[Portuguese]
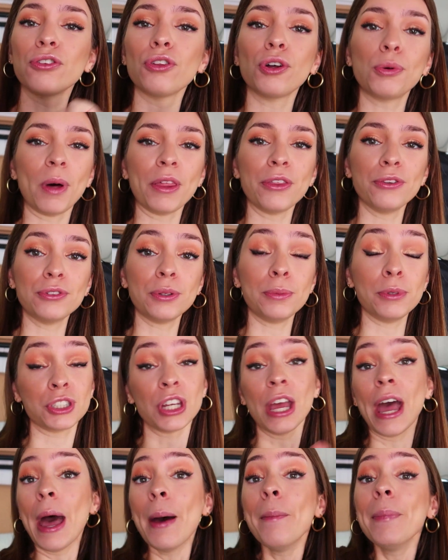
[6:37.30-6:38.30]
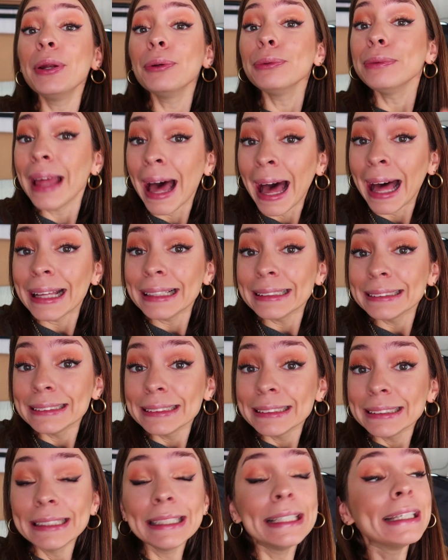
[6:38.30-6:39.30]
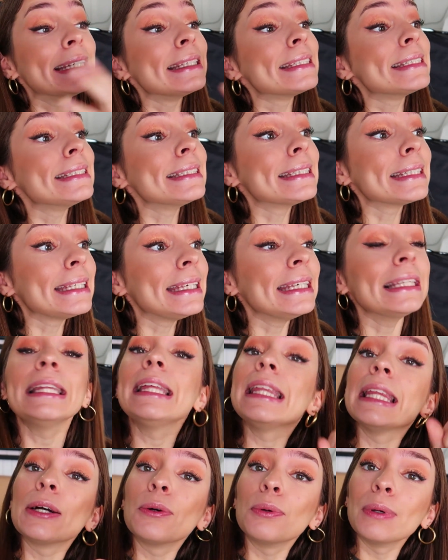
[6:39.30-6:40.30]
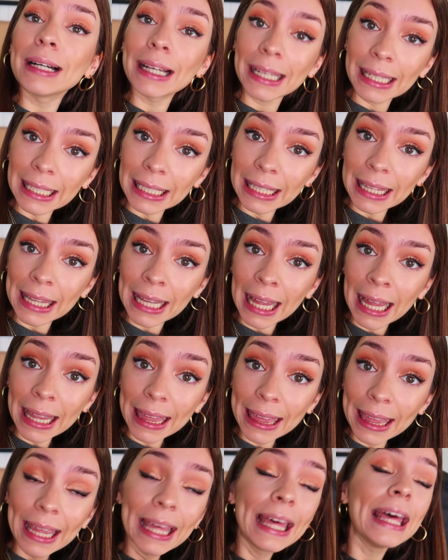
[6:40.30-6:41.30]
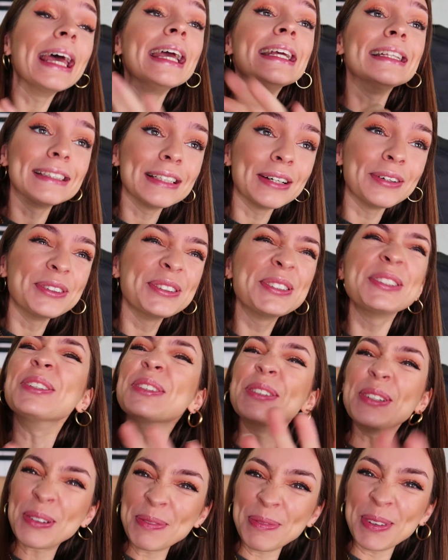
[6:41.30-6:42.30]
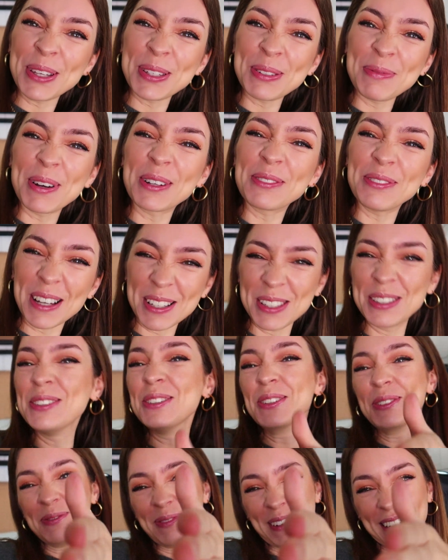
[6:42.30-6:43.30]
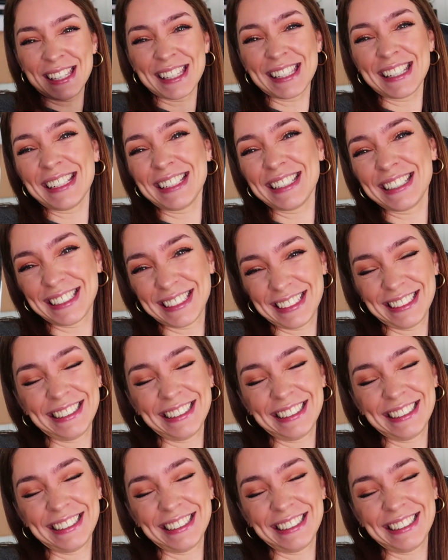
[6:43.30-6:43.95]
tudo arrumado outra vez. Mas não dá. A gente aqui lida com a realidade, então sou eu mesma que faço tudo prazer